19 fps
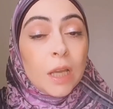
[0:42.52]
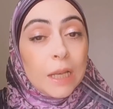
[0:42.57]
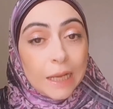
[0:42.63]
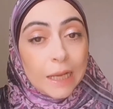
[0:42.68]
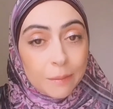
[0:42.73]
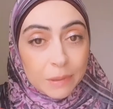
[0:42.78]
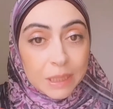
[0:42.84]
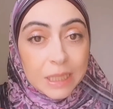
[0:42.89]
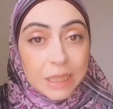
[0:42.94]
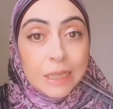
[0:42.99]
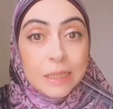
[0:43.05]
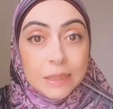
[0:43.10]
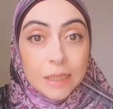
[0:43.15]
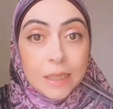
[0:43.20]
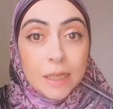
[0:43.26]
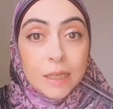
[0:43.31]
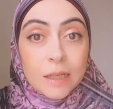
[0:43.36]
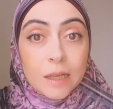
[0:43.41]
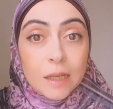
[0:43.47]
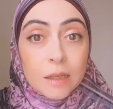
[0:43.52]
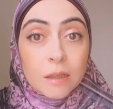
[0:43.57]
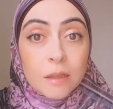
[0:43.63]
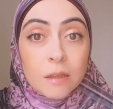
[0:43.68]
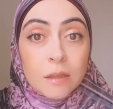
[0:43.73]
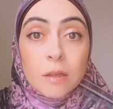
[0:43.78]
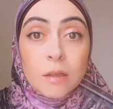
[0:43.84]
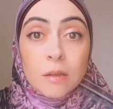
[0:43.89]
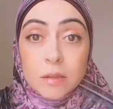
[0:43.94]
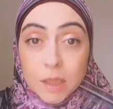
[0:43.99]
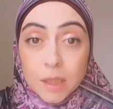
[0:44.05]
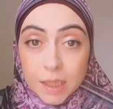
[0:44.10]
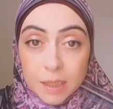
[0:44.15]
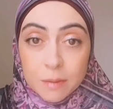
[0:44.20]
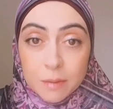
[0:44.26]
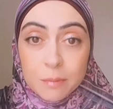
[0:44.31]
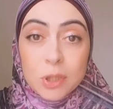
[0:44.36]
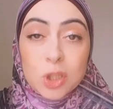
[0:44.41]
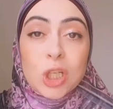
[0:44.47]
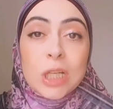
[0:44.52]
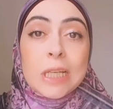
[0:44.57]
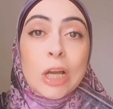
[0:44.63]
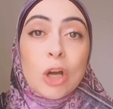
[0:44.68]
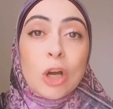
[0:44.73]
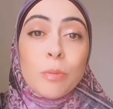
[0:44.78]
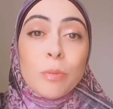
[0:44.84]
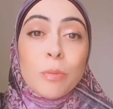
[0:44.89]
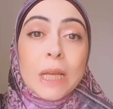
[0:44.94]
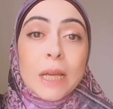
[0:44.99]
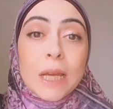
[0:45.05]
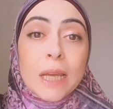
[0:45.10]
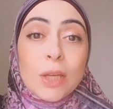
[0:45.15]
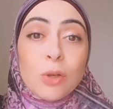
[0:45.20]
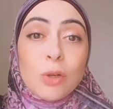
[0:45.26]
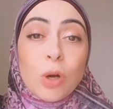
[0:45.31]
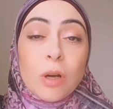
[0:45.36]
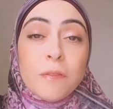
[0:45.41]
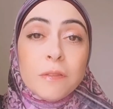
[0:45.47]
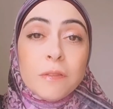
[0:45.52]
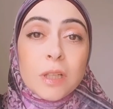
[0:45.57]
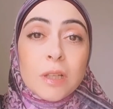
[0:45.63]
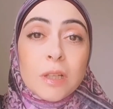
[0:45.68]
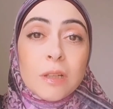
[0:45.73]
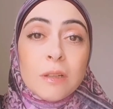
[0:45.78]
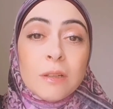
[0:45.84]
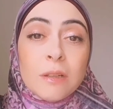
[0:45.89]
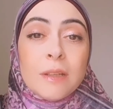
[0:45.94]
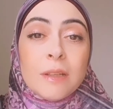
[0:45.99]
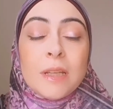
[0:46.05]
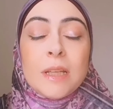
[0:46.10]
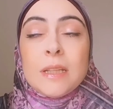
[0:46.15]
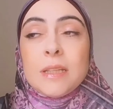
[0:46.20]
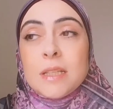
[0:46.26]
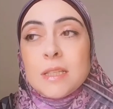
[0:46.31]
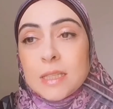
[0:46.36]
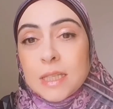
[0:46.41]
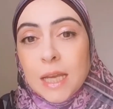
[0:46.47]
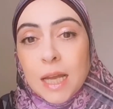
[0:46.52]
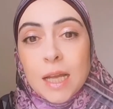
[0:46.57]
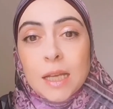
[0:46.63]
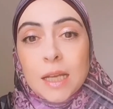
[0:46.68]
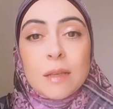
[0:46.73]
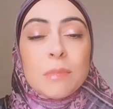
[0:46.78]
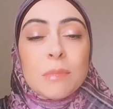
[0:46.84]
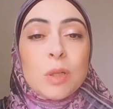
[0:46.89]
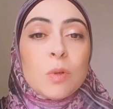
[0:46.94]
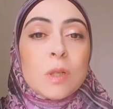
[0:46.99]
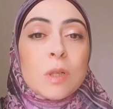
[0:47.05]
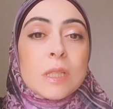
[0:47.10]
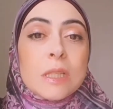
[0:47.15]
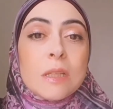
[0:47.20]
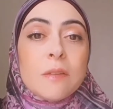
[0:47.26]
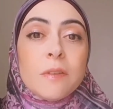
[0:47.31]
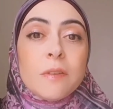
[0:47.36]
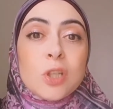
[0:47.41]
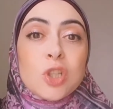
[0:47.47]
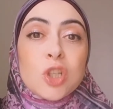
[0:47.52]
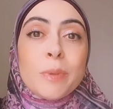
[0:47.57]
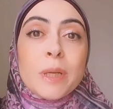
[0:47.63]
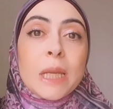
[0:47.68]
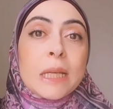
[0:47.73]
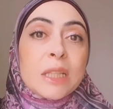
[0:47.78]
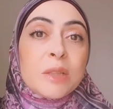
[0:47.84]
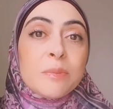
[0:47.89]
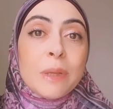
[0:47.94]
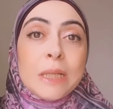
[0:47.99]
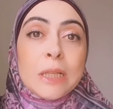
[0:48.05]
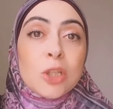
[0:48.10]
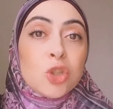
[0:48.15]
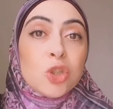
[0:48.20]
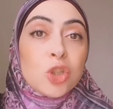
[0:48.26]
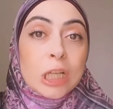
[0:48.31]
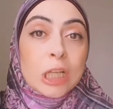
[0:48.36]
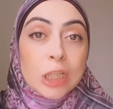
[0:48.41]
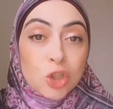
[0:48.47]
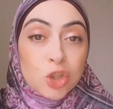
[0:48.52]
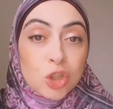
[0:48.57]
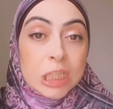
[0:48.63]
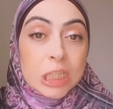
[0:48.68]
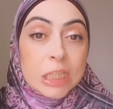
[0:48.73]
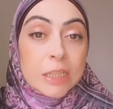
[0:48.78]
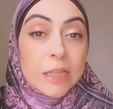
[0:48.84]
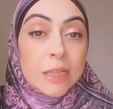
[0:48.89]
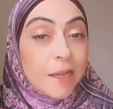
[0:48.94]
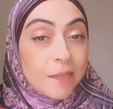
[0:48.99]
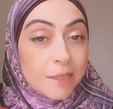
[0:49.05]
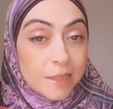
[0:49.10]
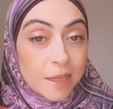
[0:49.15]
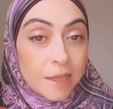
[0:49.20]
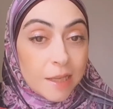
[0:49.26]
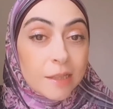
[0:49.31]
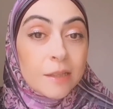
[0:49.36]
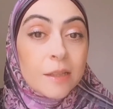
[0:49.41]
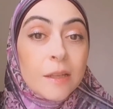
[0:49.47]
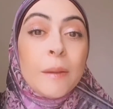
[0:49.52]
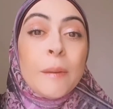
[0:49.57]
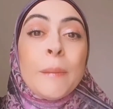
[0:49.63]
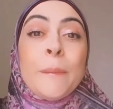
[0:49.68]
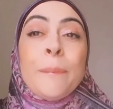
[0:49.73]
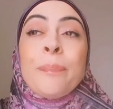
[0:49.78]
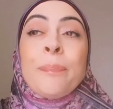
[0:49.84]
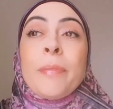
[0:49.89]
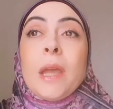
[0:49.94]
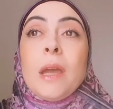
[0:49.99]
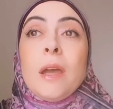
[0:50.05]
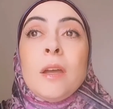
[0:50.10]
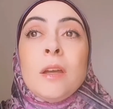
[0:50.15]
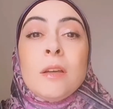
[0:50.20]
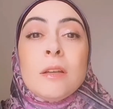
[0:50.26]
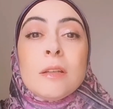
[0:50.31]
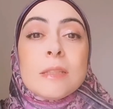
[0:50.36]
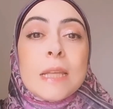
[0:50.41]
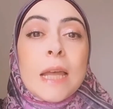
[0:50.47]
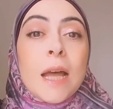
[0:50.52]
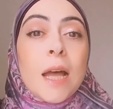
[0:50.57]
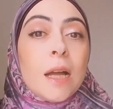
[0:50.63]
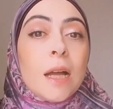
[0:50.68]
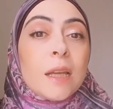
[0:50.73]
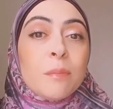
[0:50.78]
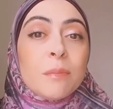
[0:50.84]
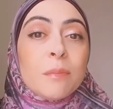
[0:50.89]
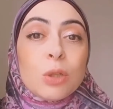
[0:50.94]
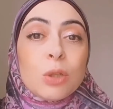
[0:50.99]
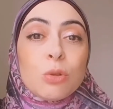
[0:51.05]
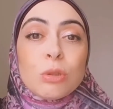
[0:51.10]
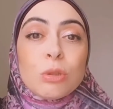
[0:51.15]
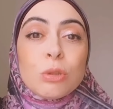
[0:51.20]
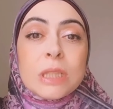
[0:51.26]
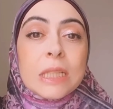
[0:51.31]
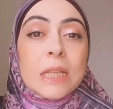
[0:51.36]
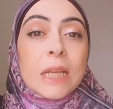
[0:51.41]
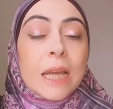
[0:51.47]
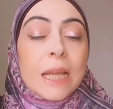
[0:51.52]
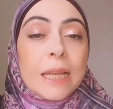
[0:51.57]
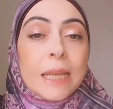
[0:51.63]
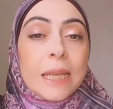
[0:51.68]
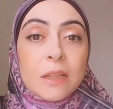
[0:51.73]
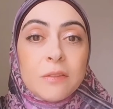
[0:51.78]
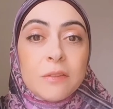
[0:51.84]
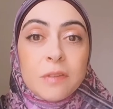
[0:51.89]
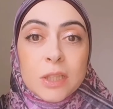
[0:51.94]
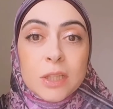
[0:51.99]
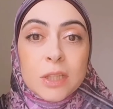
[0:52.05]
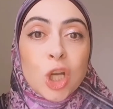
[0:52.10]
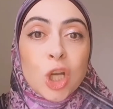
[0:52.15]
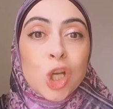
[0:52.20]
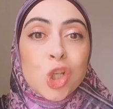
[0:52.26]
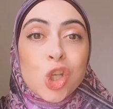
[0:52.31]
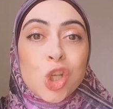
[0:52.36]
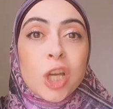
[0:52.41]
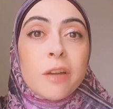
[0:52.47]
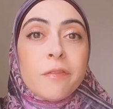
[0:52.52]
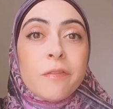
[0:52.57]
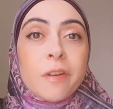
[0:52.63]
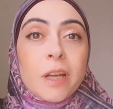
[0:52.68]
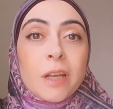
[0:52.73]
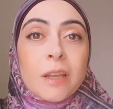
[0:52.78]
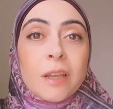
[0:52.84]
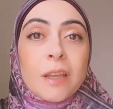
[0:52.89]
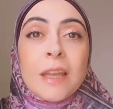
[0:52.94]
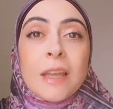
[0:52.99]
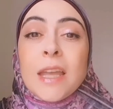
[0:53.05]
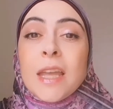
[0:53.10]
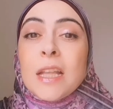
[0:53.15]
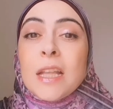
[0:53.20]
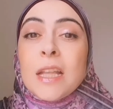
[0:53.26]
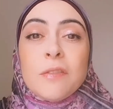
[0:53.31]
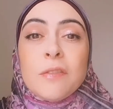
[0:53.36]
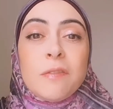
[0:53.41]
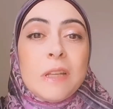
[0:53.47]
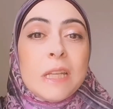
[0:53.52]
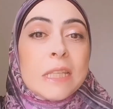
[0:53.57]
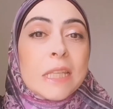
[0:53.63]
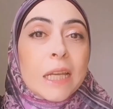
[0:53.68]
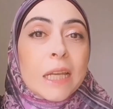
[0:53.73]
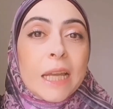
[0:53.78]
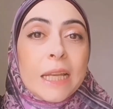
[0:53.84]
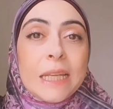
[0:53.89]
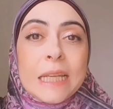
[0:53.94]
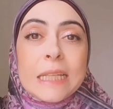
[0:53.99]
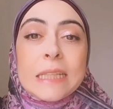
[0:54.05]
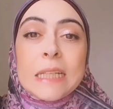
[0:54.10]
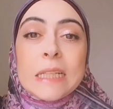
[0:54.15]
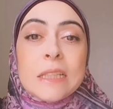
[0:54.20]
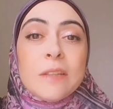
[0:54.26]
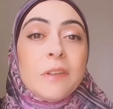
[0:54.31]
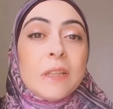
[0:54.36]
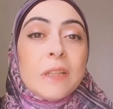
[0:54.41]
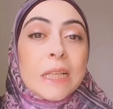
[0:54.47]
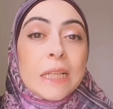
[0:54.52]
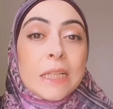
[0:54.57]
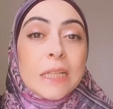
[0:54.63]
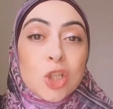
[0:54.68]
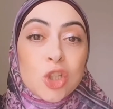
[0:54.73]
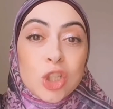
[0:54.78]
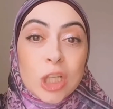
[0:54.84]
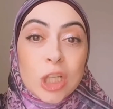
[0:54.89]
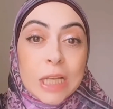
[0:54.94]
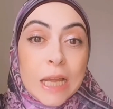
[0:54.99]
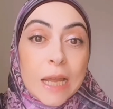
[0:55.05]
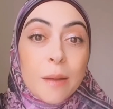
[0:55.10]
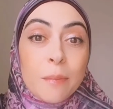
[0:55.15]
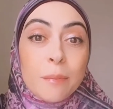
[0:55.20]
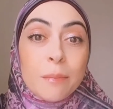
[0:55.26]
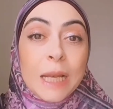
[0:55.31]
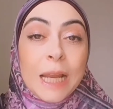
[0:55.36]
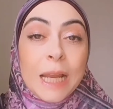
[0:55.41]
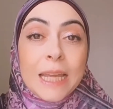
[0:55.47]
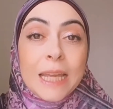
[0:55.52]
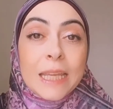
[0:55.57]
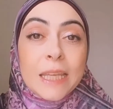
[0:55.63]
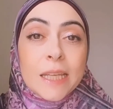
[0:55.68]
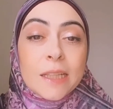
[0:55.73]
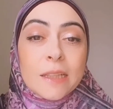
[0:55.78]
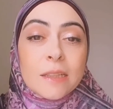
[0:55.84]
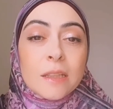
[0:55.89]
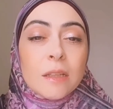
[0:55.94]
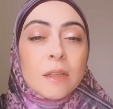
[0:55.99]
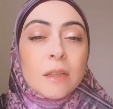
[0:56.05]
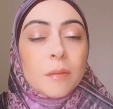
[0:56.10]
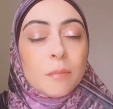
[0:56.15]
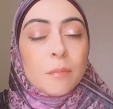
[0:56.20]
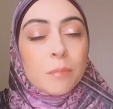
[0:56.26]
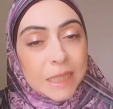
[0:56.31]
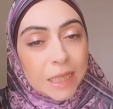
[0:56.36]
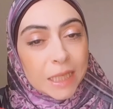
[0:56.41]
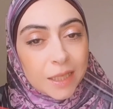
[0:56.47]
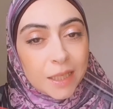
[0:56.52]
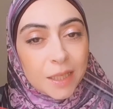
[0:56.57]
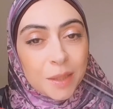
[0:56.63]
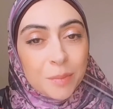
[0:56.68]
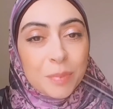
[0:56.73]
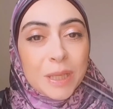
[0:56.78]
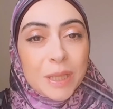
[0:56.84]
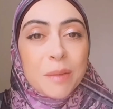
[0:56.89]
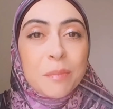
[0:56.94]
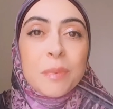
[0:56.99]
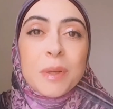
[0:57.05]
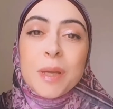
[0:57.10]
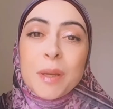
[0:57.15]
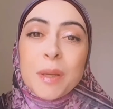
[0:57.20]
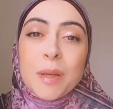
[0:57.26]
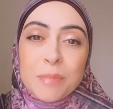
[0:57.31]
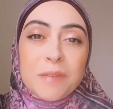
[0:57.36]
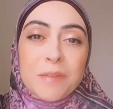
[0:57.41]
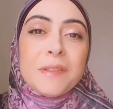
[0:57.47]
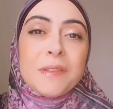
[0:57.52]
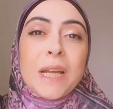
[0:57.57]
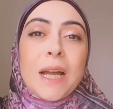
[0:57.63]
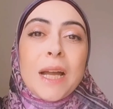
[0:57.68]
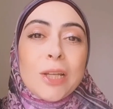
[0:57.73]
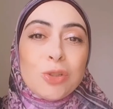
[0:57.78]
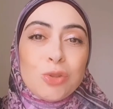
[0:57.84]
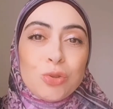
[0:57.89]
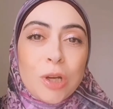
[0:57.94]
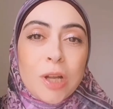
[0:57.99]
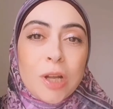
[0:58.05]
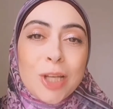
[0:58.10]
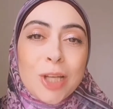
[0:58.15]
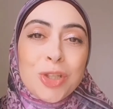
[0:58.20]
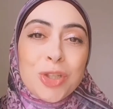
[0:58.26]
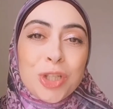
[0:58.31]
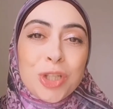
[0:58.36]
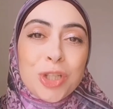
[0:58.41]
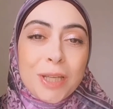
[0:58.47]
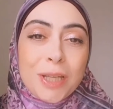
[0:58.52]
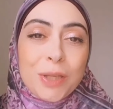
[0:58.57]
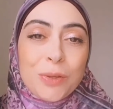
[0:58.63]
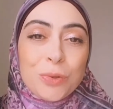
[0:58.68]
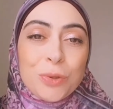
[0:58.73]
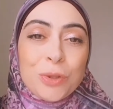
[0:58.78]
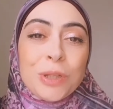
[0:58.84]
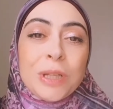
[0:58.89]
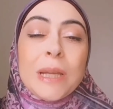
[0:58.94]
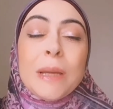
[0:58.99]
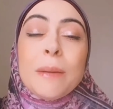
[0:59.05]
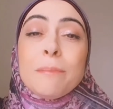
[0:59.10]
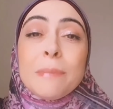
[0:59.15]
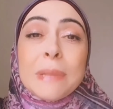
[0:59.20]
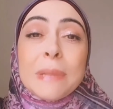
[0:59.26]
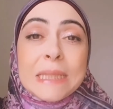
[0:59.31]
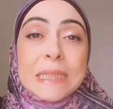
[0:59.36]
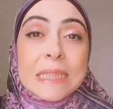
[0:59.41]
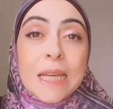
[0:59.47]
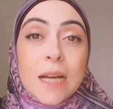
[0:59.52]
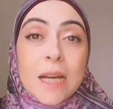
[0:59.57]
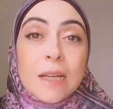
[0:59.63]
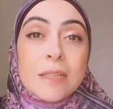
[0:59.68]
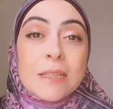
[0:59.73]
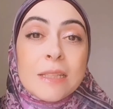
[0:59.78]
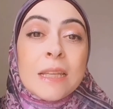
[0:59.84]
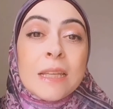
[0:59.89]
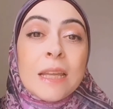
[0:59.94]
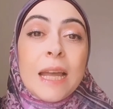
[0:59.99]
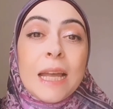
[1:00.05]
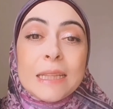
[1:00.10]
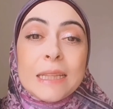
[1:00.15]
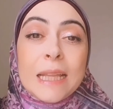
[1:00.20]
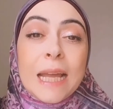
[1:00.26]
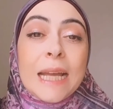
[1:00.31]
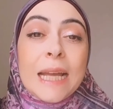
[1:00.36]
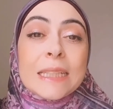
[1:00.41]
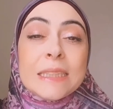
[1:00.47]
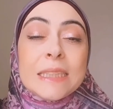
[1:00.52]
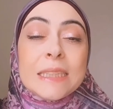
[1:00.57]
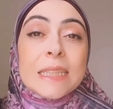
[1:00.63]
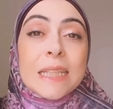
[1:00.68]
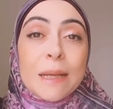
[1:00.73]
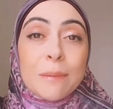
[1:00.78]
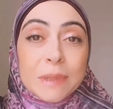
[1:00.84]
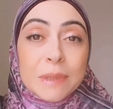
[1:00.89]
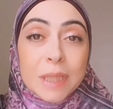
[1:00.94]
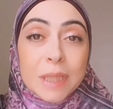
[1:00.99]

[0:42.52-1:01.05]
العميل اللي تركك ترك مجال لعملاء غيره أفضل تسريحك من الوظيفة جبرك تبلش شغل جديد أحسن آه، زهقك من الروتين خليك تفتش على شغفك تفليسك خليك تلتفت للأشياء الأهم بالحياة بسكر باب بيفتح عشرة, عشرة غيره ما تيأس هالتحديات عم